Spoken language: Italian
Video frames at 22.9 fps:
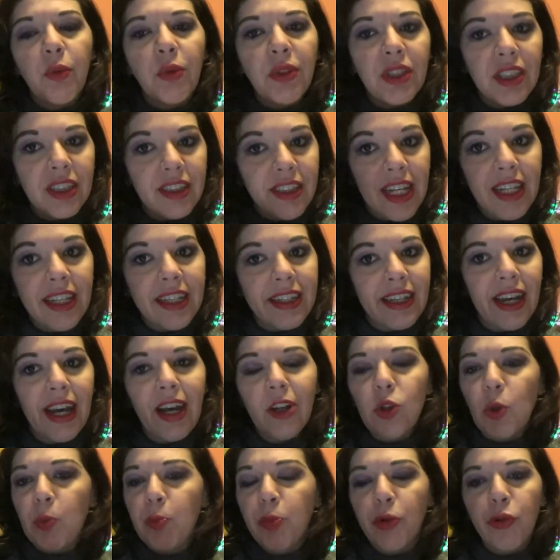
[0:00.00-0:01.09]
quindi
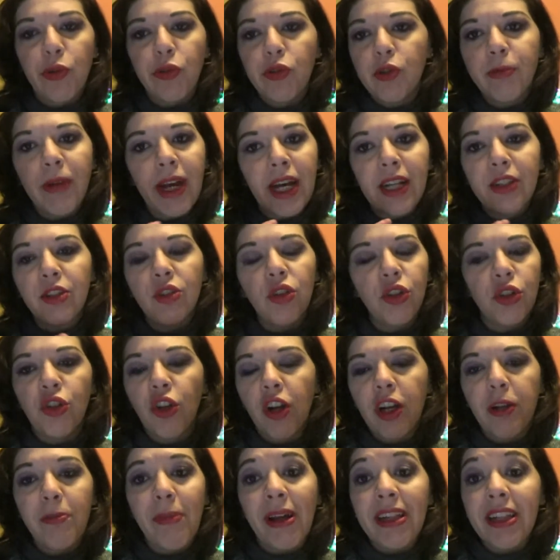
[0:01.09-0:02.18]
delicato, profumato, e
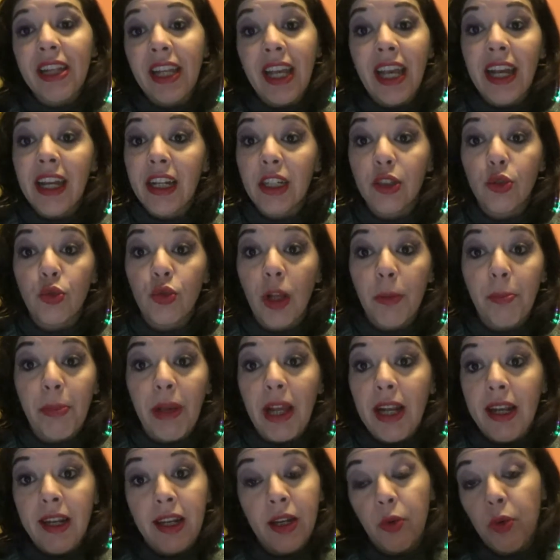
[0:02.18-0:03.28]
non rimane neanche sulla
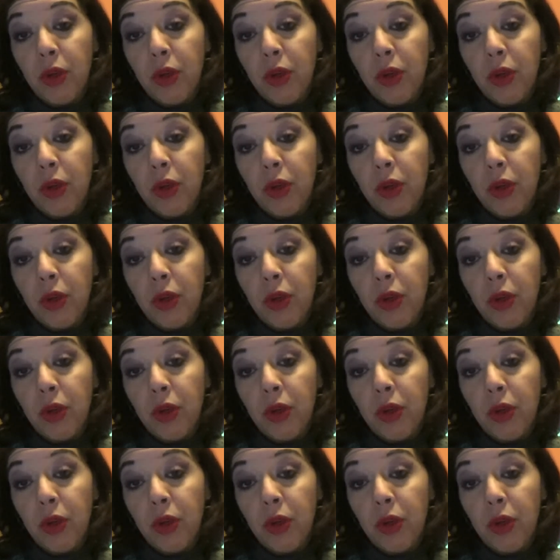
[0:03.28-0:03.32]
pelle,